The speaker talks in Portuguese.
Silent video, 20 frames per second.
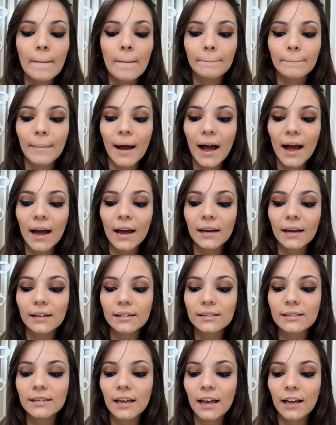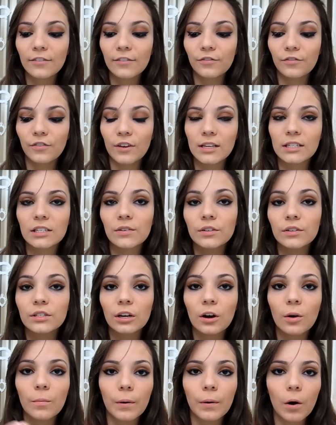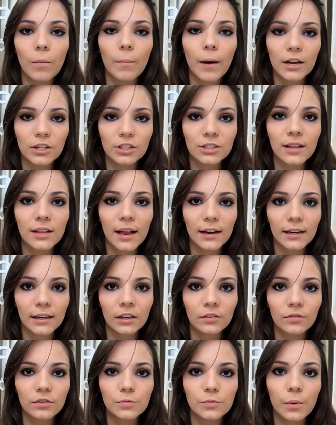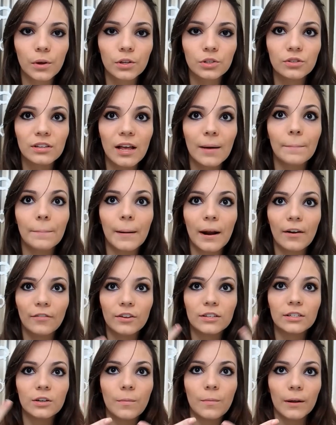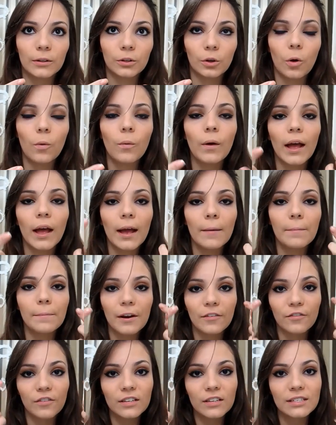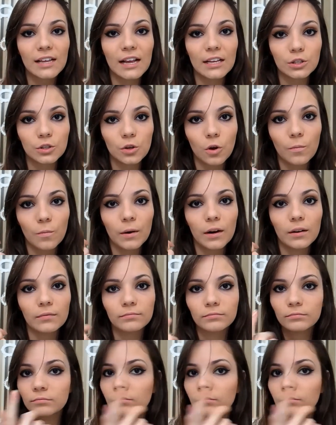Mas, enfim, se você comprar o mais clarinho, você pode usar pra fazer o batom e pra fixar a sombra